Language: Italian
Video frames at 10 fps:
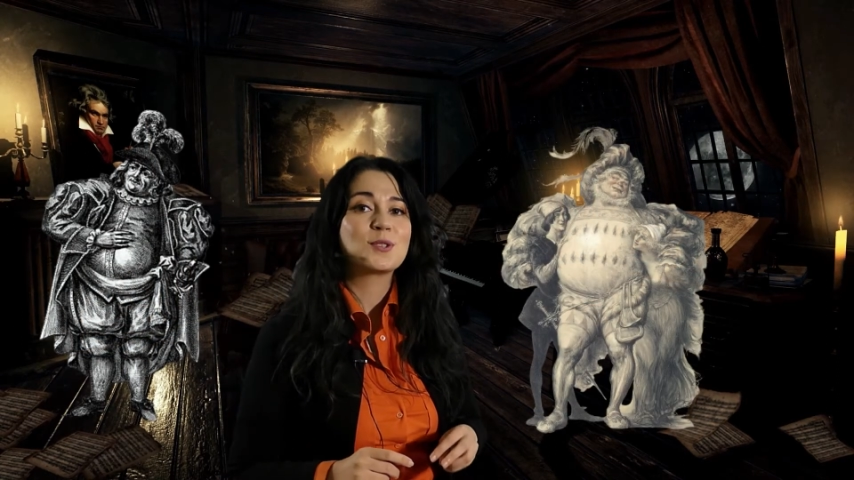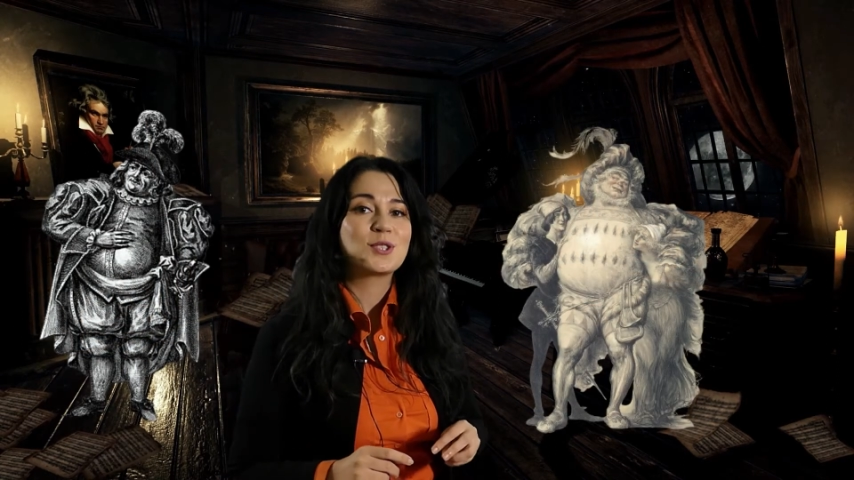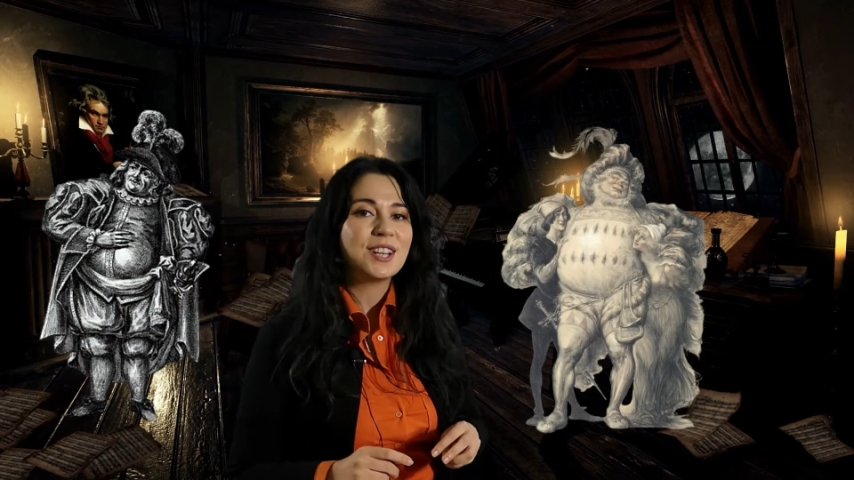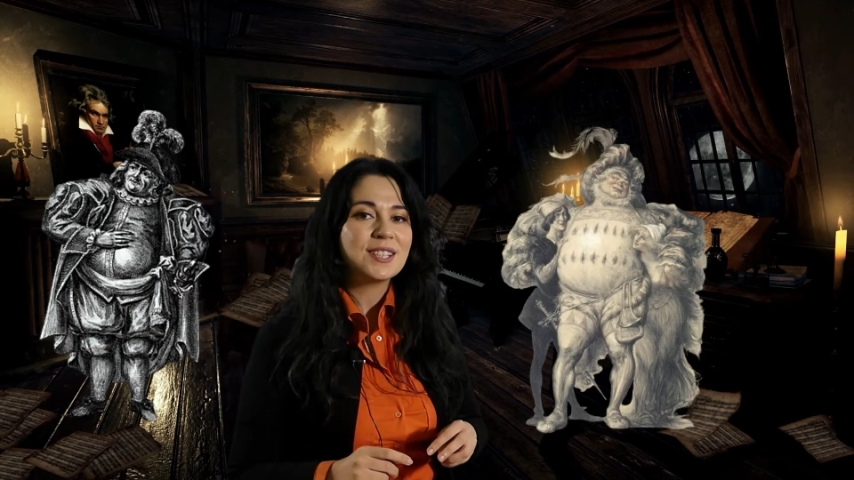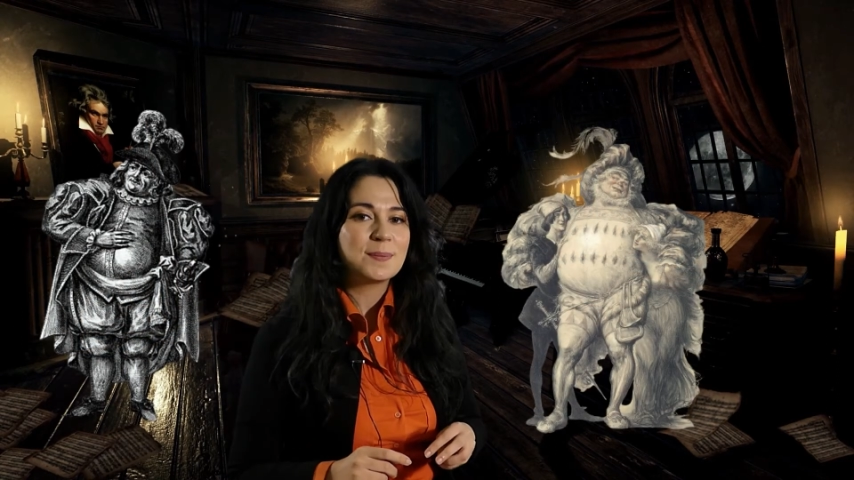
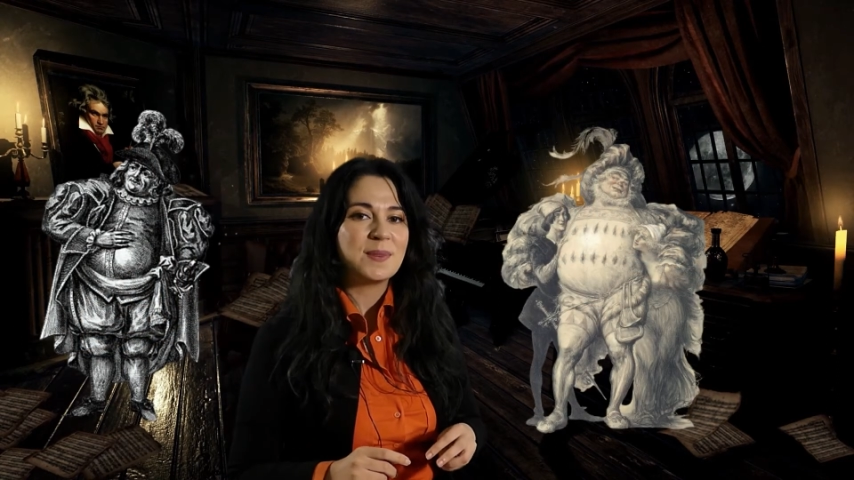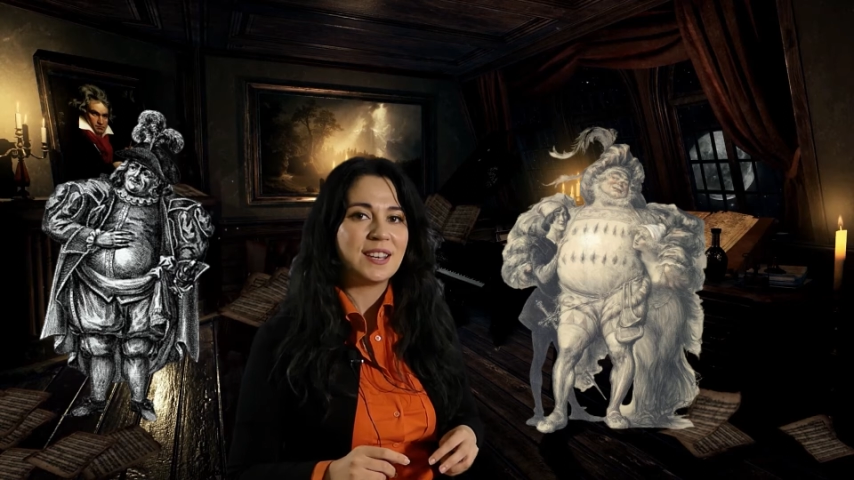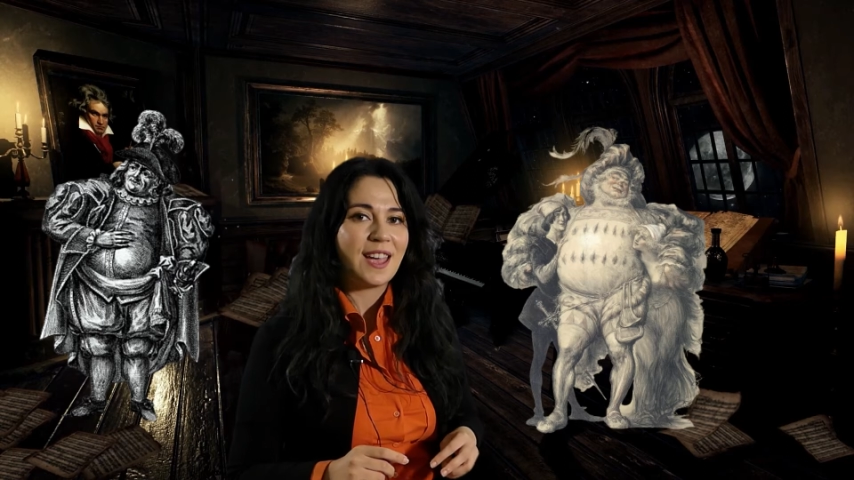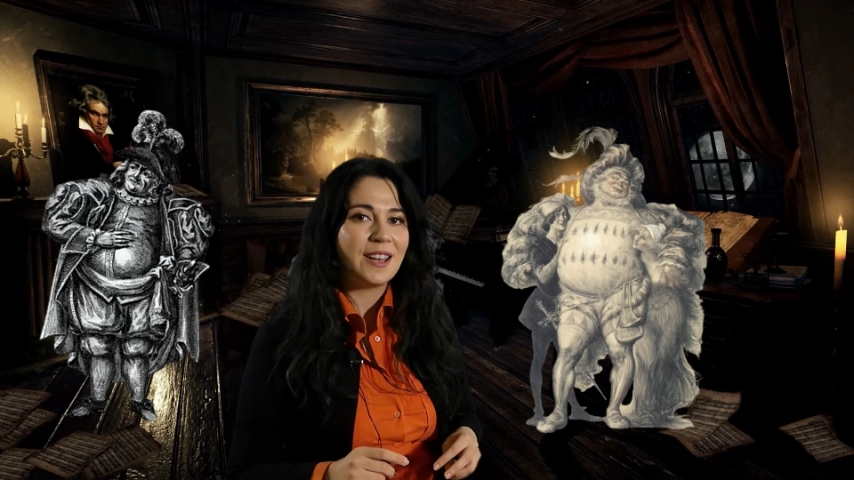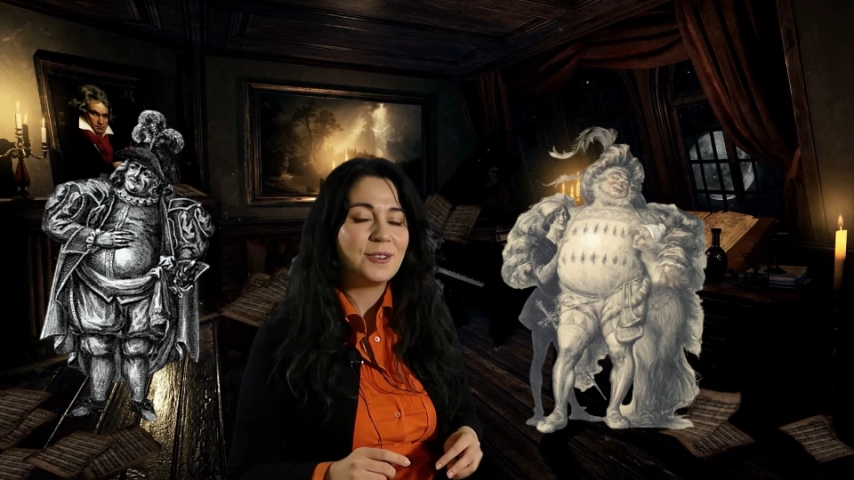
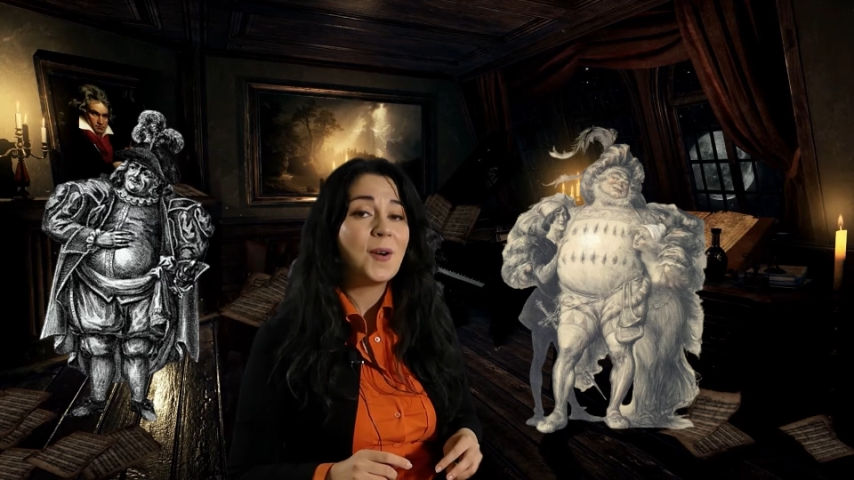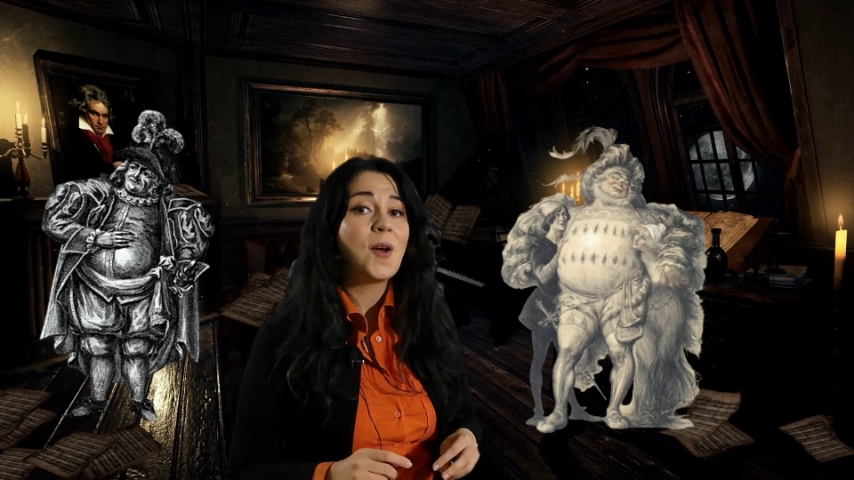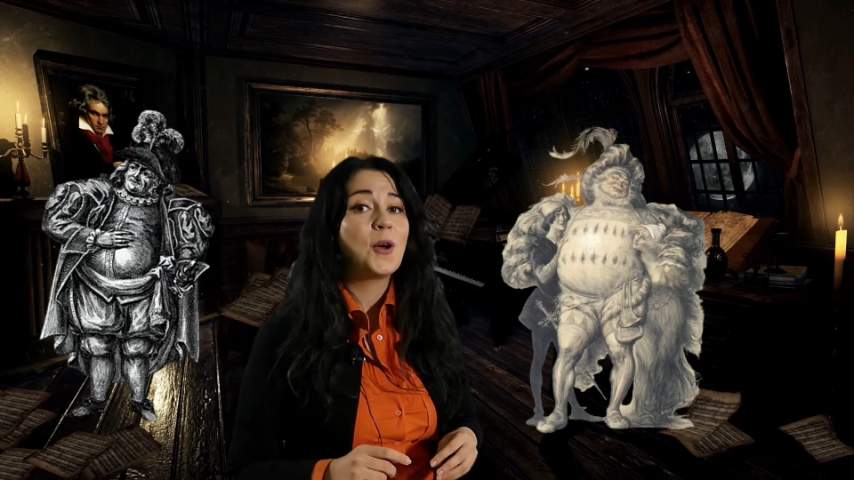shakespeariano,